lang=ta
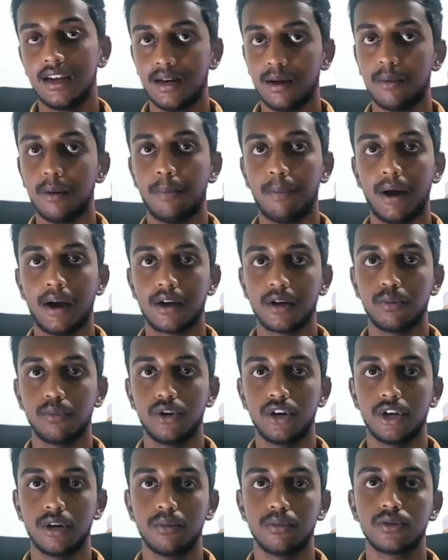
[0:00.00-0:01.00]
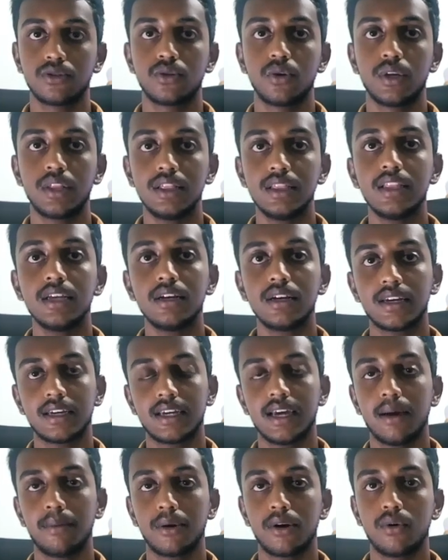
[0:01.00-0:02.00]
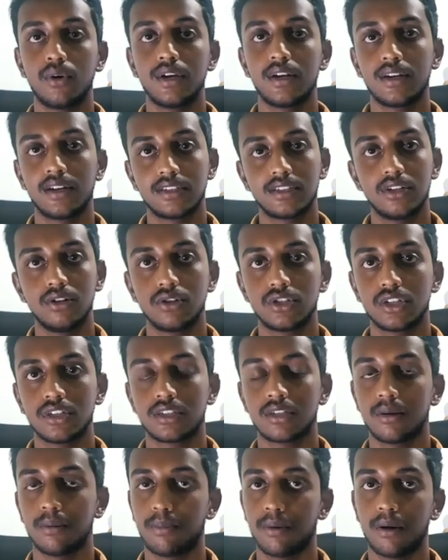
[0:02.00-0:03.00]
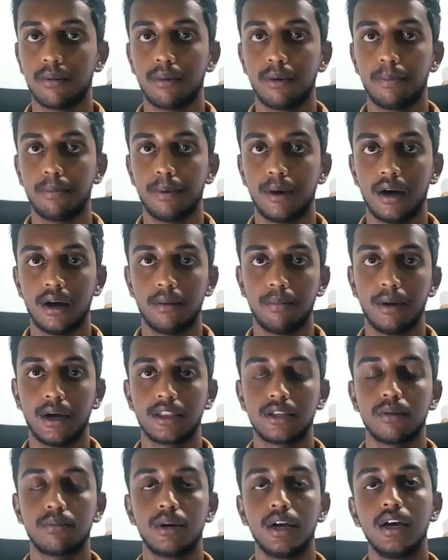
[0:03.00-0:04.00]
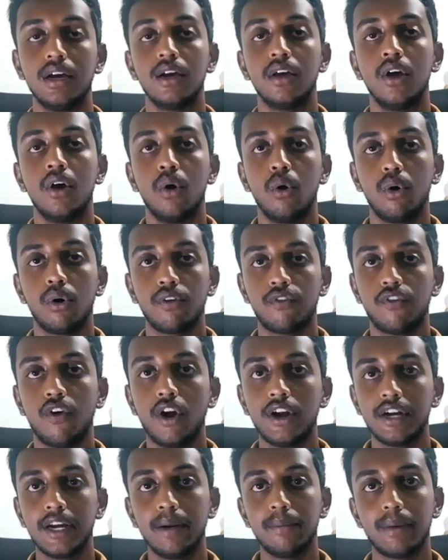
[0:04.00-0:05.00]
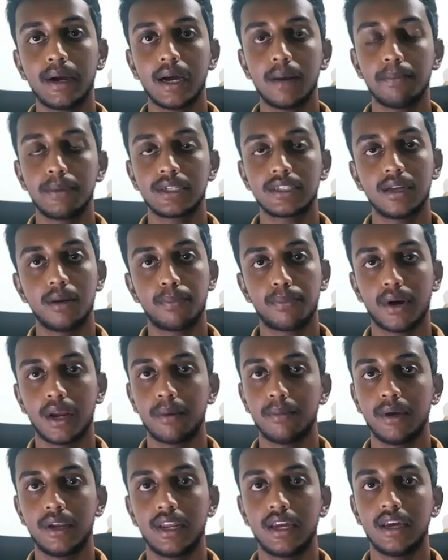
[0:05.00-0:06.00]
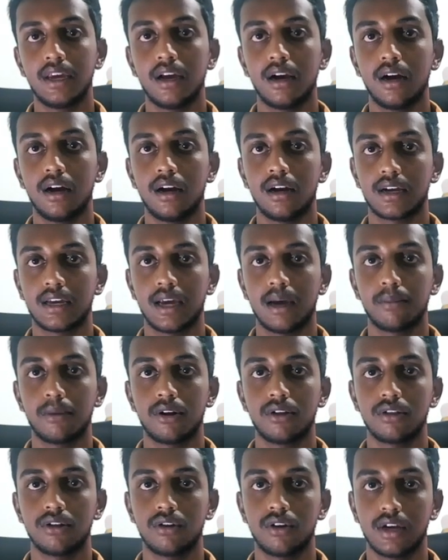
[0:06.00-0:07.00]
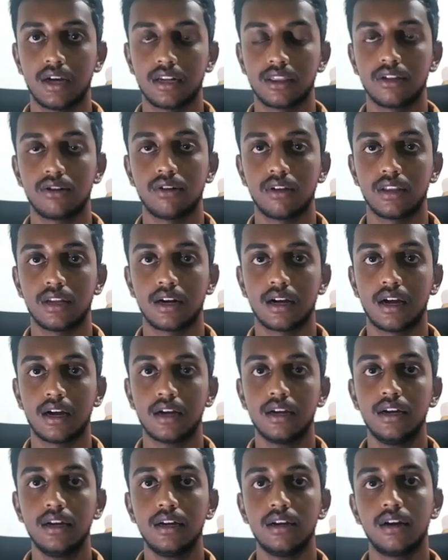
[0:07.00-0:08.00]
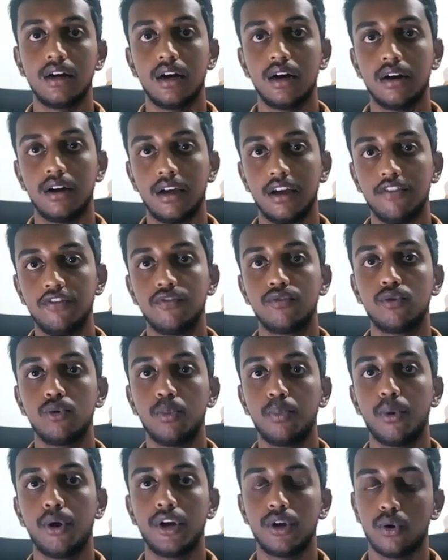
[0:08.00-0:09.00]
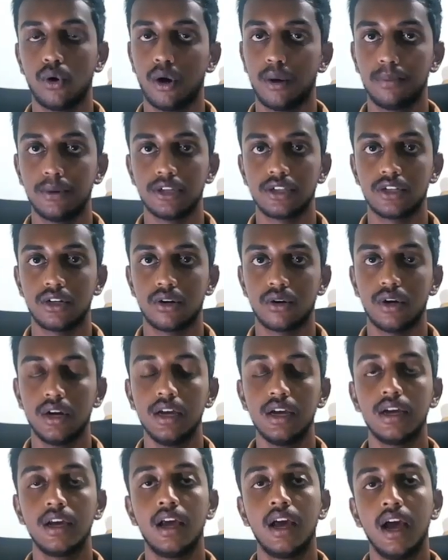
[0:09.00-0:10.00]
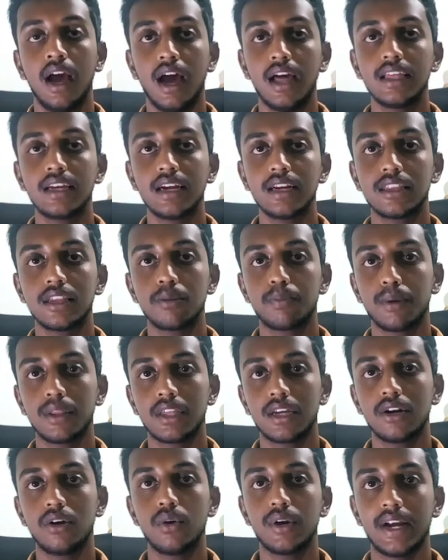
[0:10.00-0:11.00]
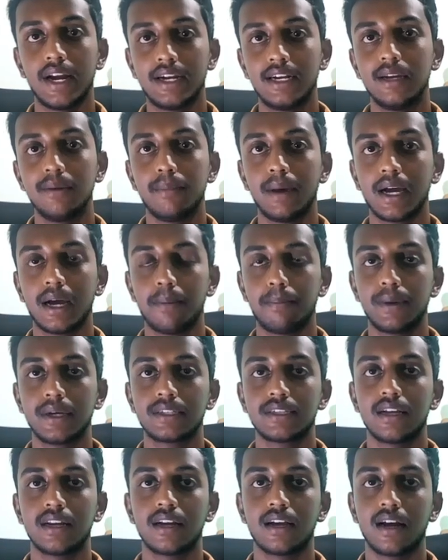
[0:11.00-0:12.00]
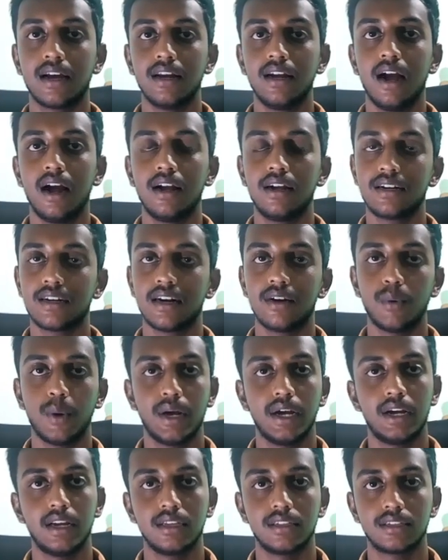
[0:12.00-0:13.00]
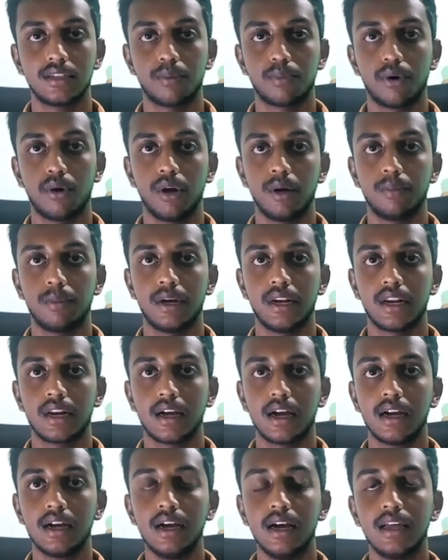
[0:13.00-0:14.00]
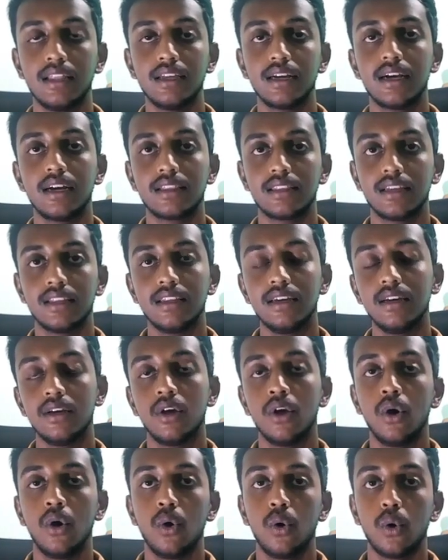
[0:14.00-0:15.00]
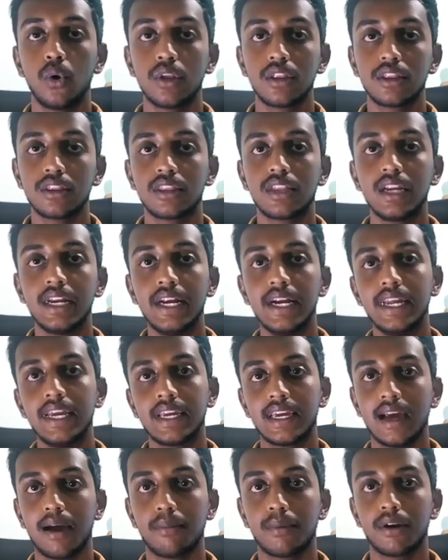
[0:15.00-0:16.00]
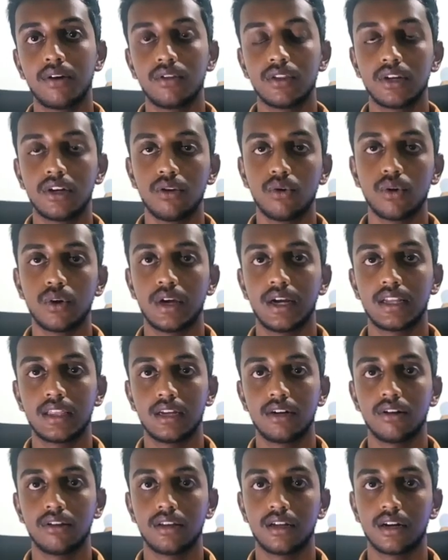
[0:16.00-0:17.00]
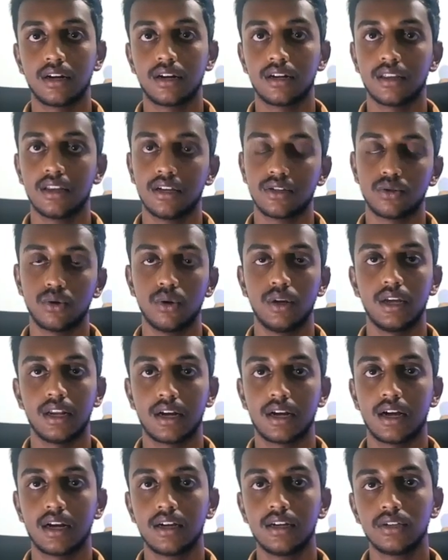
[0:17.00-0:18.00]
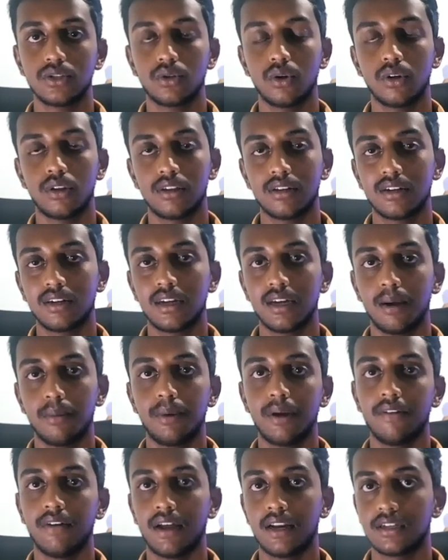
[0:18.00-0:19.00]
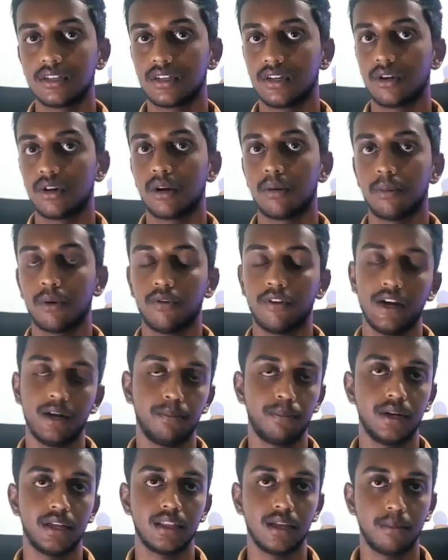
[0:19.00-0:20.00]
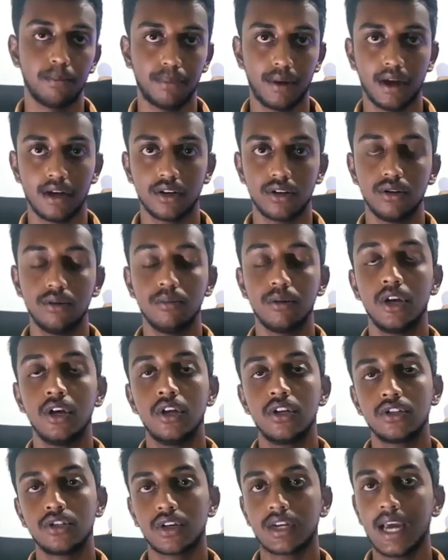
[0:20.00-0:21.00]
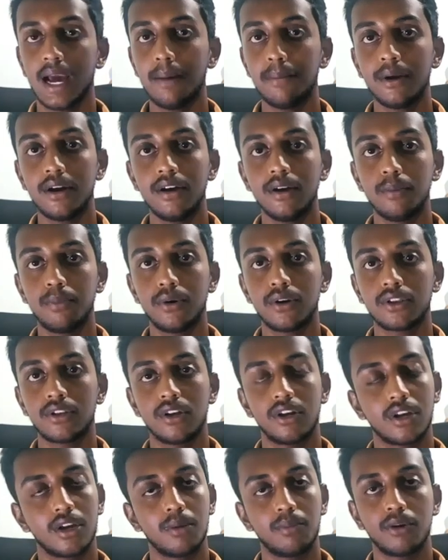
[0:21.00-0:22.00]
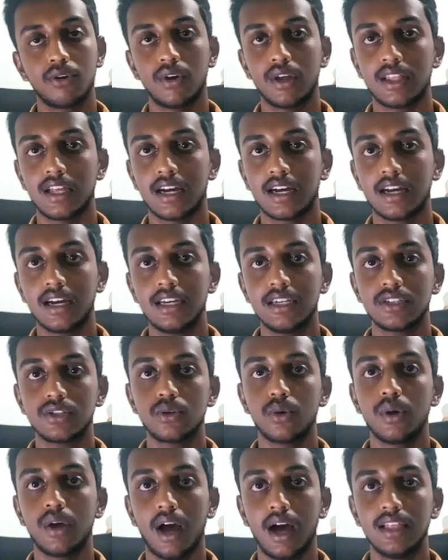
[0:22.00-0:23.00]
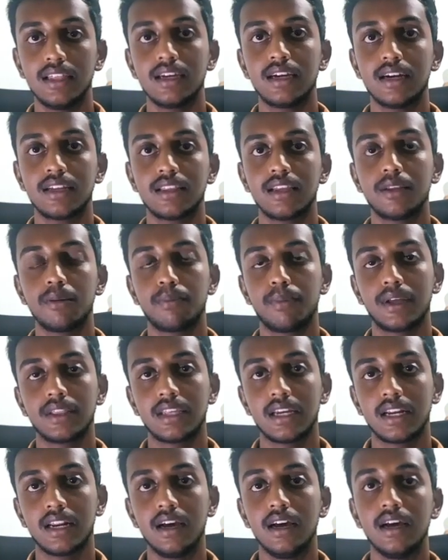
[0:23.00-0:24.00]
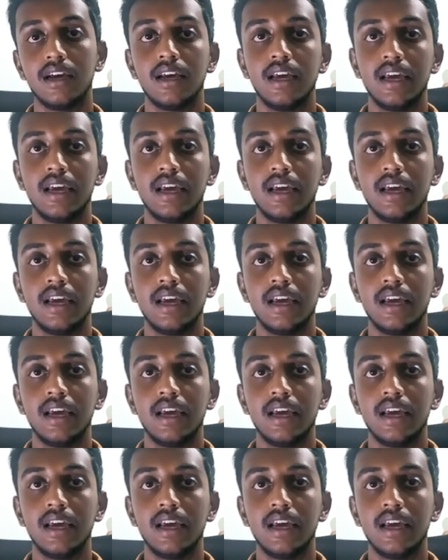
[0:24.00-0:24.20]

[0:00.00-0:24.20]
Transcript: நம்ம பார்க்க முடியும் ஸோ இந்த கேமராவுடைய ரெசல்யூஷன்ஸ் இப்போ நம்ம பார்த்தோம்னா ஒரு ஃபார்ட்டி எயிட் மெகா பிக்சல் ப்ரைமரி கேமரா வந்துட்டு இங்கே எடுத்துகிட்டு வந்திருக்காங்க எஃப் டூ பாயிண்ட் ஓ அப்பர்ச்சரோடு அதுக்கடுத்தது பார்த்தீங்கன்னா ஒரு எட்டு மெகா பிக்சலுக்கான அல்ட்ரா வைட் லென்ஸை ப்ரொவைட் பண்ணியிருக்காங்க அதுக்கடுத்தது ஒரு த்ரீ டி கேமரா வந்துட்டு இவங்க எடுத்துகிட்டு வந்திருக்கிறதா சொல்லியிருக்காங்க ஸோ அது வந்துட்டு எப்படி வேலை செய்யணும் நம்ம வெயிட் பண்ணி தான் பார்க்கணும் ஸோ கேமராவை பொறுத்த வரைக்கும் இவ்வளோ தாங்க ஸோ அதுக்கு அடுத்தது பார்த்தீங்கன்னா